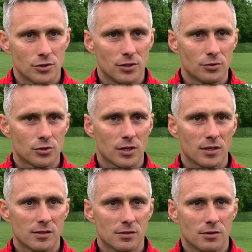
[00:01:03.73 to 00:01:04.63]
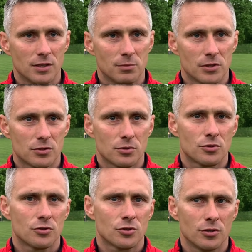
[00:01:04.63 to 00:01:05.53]
dni już czeka nas kolejny mecz, co
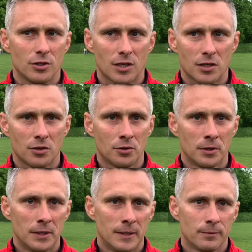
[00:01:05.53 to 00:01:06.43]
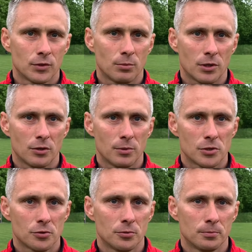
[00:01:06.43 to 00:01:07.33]
trzy dni takiego dobrego meczu.